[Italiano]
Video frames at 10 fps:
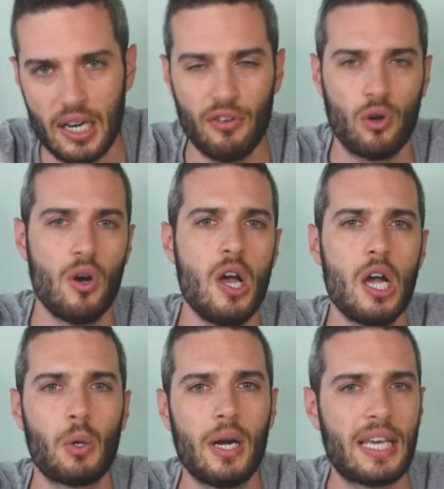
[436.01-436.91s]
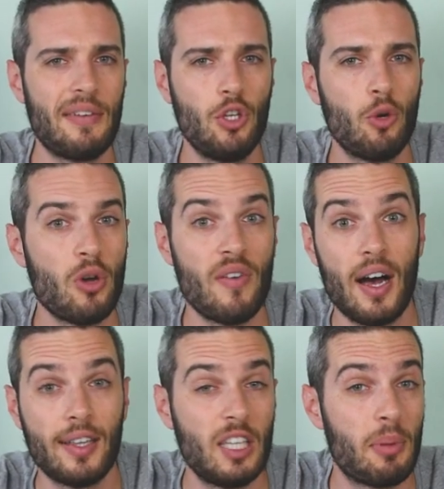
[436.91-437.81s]
magari farò qualche video più
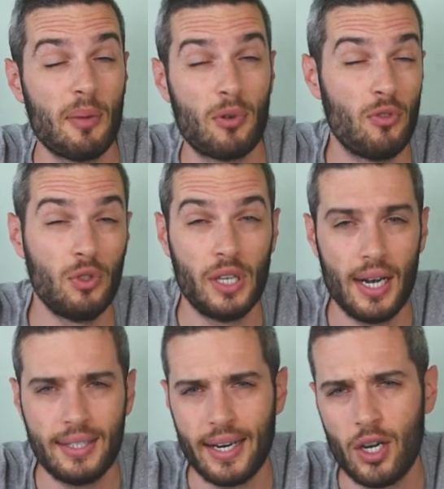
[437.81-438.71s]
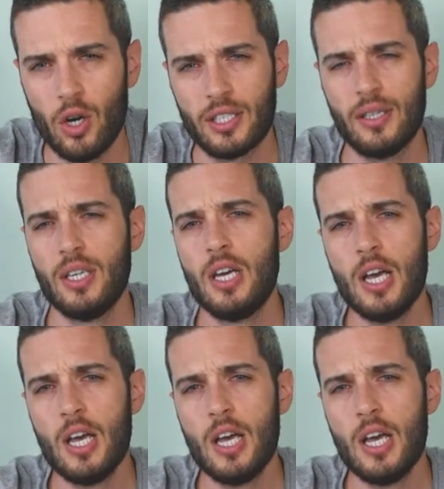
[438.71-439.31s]
avanti per approfondire altre cose.